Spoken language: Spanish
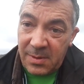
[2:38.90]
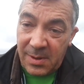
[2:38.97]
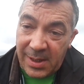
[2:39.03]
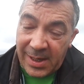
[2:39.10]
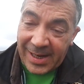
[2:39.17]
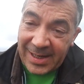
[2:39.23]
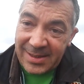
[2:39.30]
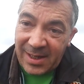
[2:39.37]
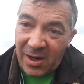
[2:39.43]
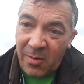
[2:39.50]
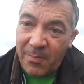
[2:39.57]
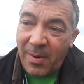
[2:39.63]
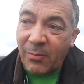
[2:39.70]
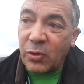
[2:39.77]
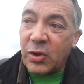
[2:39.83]
Le he castigado
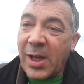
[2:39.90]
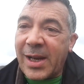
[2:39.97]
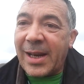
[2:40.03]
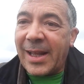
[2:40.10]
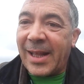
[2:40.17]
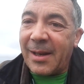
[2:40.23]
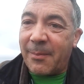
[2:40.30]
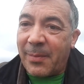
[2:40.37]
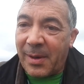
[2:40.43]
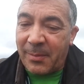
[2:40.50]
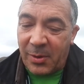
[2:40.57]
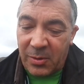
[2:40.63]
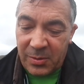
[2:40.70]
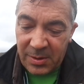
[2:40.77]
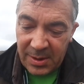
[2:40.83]
para buscar el
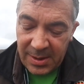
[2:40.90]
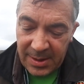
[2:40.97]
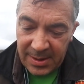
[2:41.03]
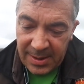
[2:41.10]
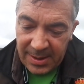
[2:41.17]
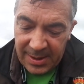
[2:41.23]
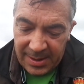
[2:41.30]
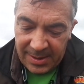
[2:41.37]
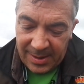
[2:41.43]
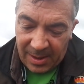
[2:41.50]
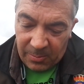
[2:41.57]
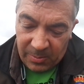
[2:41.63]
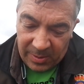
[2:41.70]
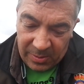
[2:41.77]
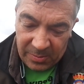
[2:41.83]
premio. ¿De
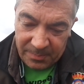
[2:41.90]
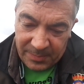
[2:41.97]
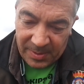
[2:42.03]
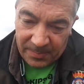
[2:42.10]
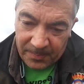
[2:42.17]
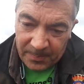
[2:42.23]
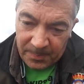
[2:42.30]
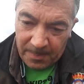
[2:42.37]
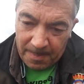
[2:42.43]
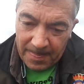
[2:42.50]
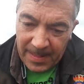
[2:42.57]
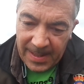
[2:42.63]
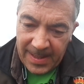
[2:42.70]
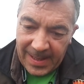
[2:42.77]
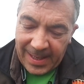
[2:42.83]
acuerdo? Bien.
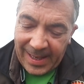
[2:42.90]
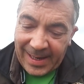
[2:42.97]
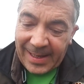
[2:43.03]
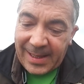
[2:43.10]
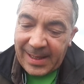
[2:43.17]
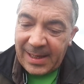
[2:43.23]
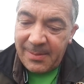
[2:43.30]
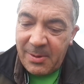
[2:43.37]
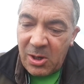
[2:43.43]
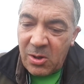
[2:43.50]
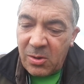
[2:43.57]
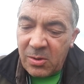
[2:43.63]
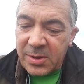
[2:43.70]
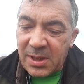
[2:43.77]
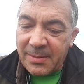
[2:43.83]
El
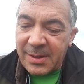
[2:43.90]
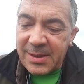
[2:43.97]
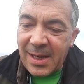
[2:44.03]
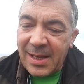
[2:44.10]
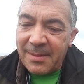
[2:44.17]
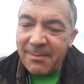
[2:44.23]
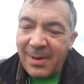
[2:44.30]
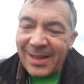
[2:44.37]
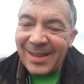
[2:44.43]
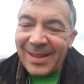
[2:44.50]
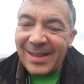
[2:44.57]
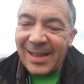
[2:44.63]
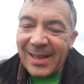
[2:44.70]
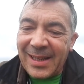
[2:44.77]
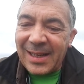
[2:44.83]
equilibrio se basa en
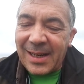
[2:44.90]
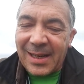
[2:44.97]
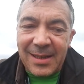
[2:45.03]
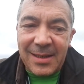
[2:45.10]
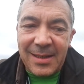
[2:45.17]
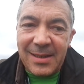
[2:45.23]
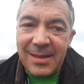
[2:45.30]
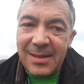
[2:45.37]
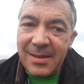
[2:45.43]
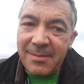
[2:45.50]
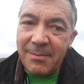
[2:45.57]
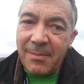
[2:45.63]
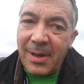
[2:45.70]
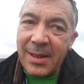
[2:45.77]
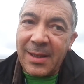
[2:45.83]
mantener,
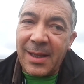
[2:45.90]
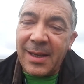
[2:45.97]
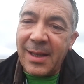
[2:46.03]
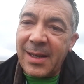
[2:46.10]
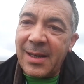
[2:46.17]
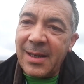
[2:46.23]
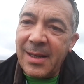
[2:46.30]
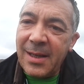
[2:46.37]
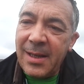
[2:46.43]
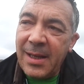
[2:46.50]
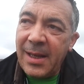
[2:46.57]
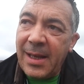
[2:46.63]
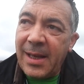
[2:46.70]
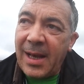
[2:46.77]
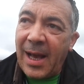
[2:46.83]
mantener
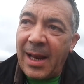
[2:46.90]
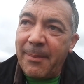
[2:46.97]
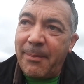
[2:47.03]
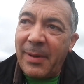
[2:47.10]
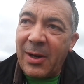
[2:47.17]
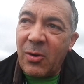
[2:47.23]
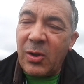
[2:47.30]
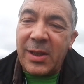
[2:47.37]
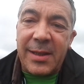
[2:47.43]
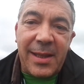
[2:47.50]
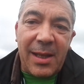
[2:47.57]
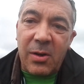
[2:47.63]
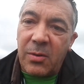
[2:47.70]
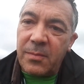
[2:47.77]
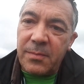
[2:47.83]
al perro
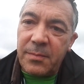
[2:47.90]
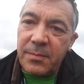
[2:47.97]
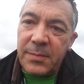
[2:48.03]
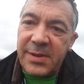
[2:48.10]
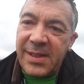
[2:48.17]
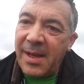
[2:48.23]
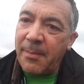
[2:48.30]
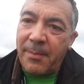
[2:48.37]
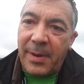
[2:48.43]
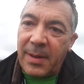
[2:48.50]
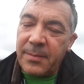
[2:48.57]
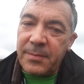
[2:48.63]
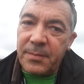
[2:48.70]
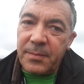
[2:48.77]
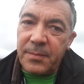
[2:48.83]
entero, siempre.